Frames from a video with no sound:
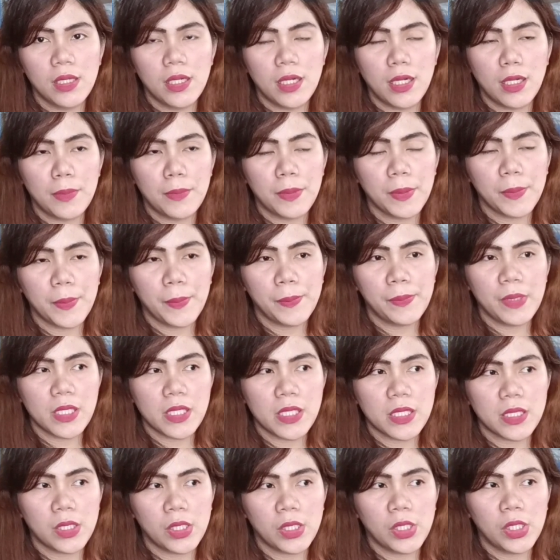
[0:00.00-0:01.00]
uh, ah,
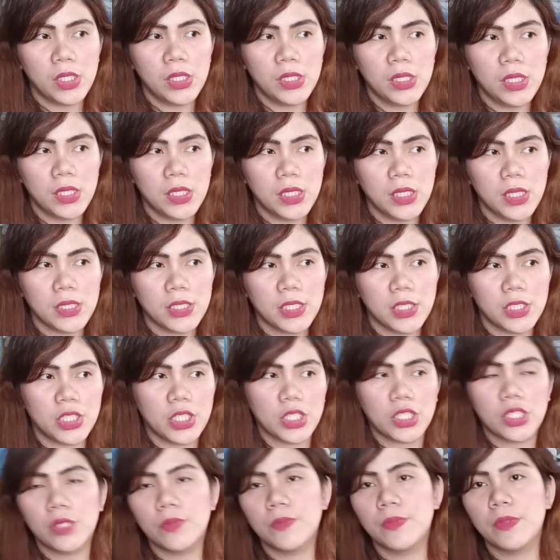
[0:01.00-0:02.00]
mag-place ng order,
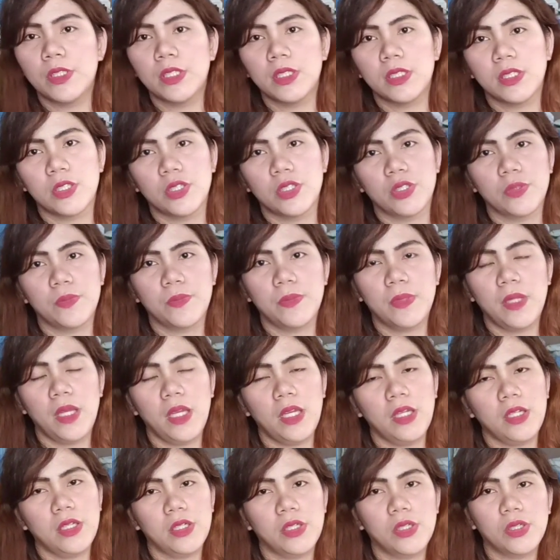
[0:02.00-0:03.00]
i-check ko muna sa
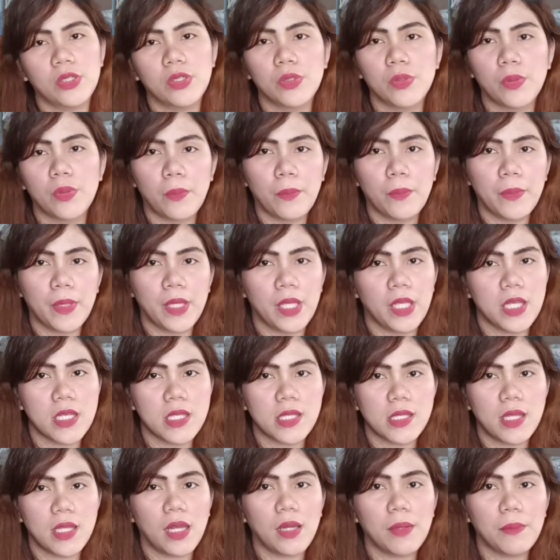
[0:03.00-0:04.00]
supplier kung may
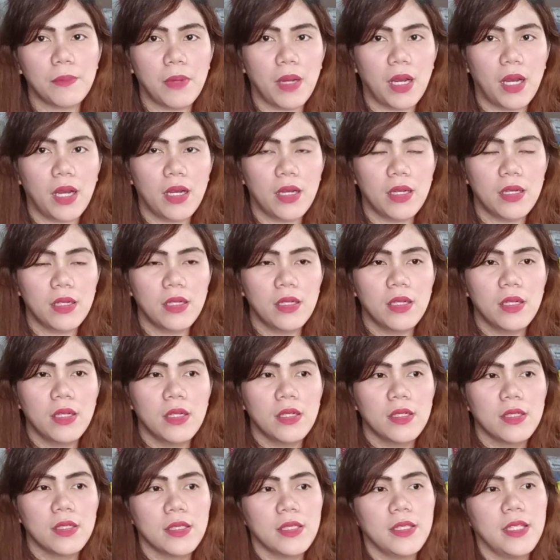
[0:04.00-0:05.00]
stock ka.
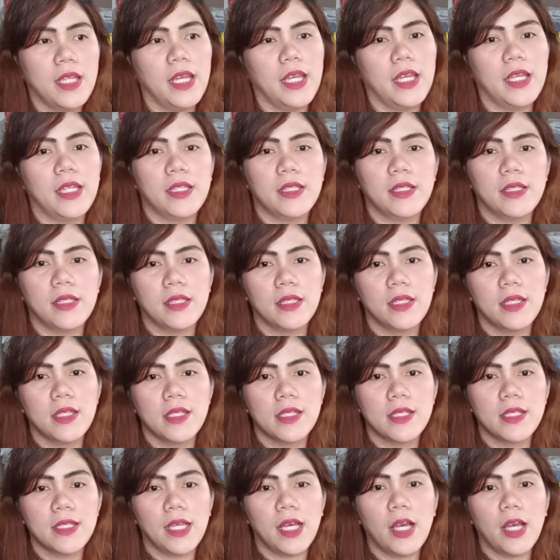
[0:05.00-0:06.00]
Then,
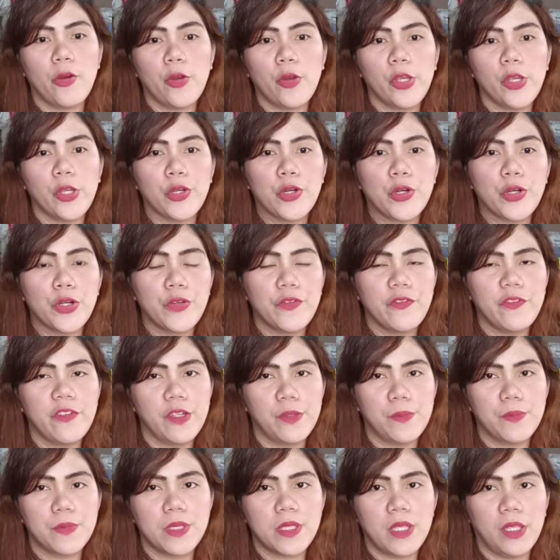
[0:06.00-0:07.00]
saka ko
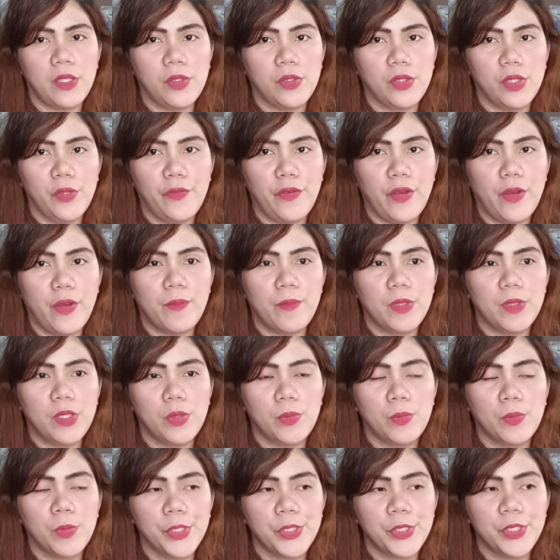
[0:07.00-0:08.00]
i-confirm sa'yo if ever
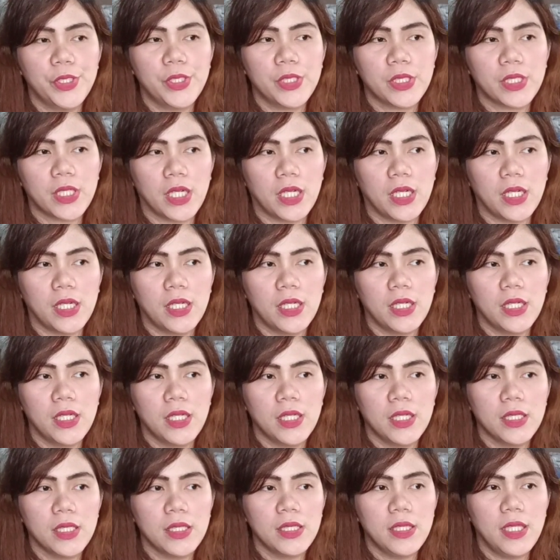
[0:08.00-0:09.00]
na-order ka.
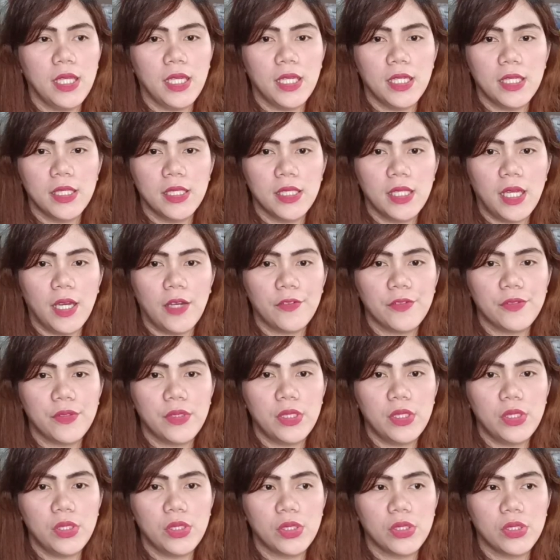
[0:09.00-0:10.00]
Then,
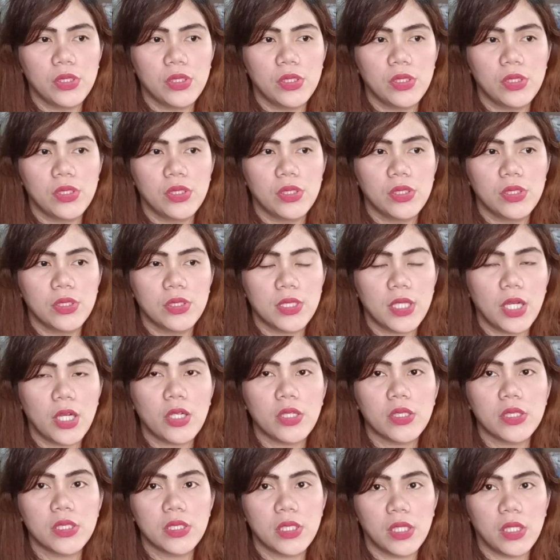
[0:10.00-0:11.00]
after nun,
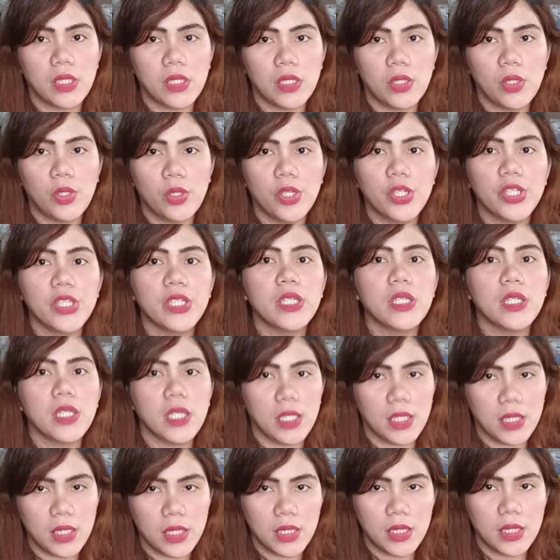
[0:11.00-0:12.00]
saka ko siya o
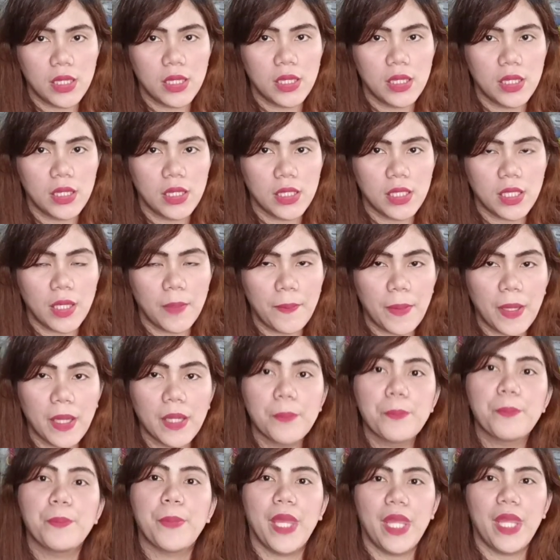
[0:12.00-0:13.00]
orderin
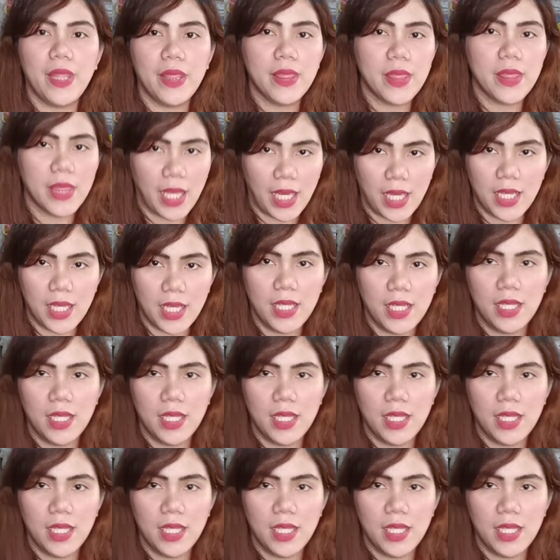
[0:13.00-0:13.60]
kapag paid na.